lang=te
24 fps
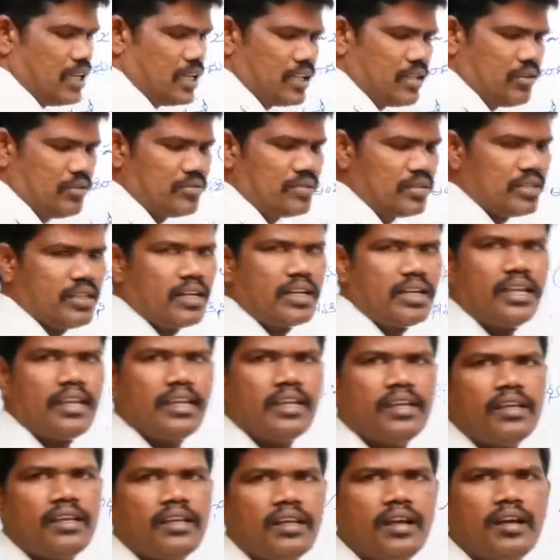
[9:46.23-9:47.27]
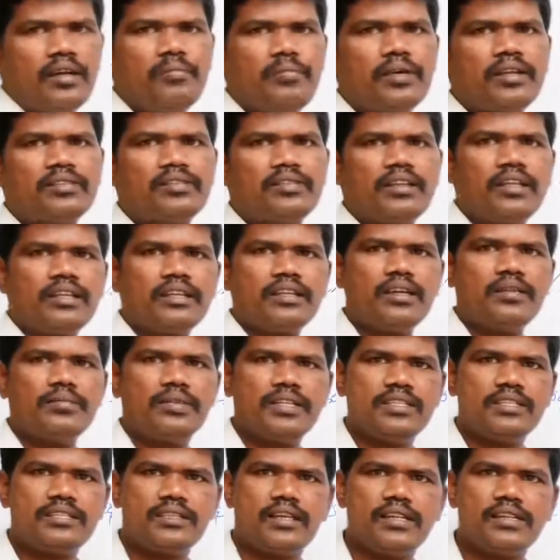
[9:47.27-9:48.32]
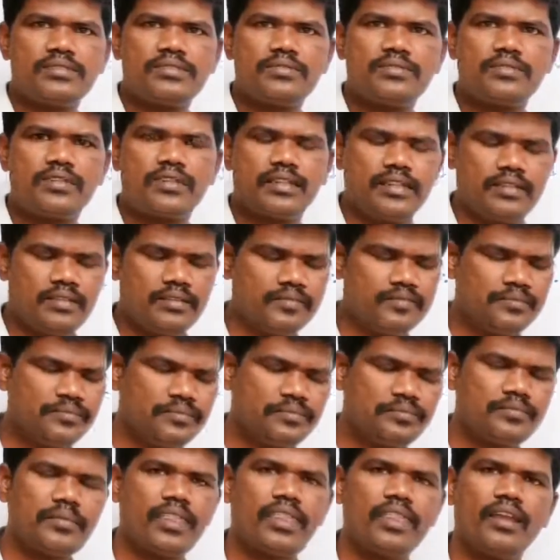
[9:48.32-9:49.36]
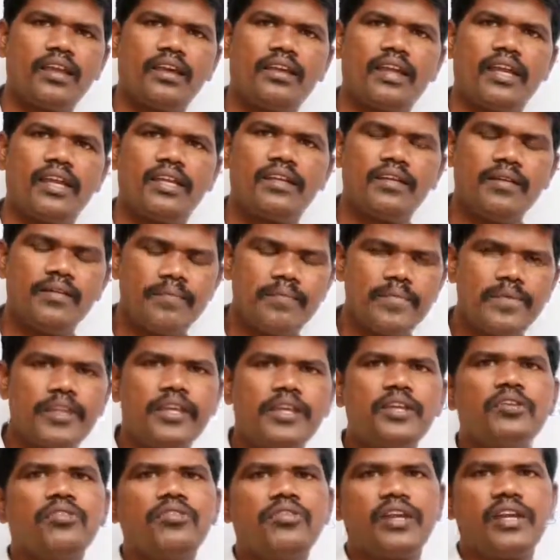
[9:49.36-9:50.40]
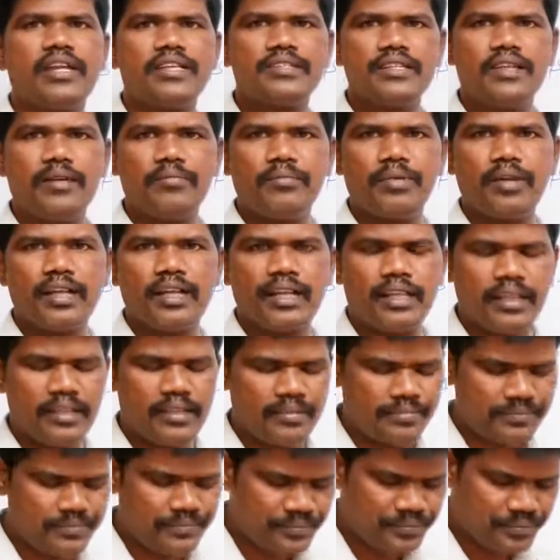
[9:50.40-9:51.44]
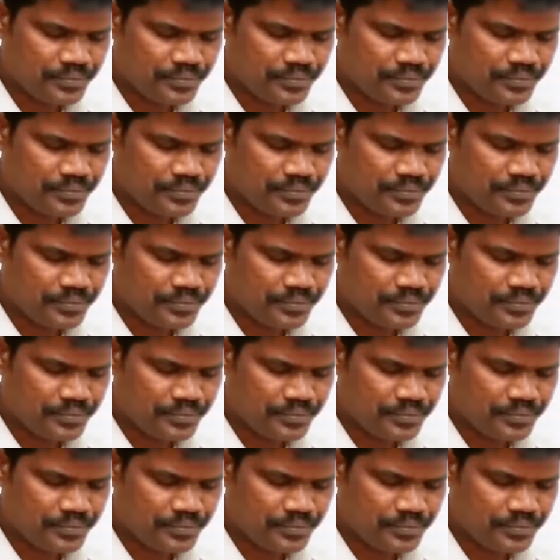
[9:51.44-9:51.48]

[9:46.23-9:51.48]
అనేది అవుతుందండి అభ్యర్థులు అది గమనించాల్సి ఉంటుంది రైట్ ఇంకొక ఎగ్జాంపుల్కి వెళ్దాం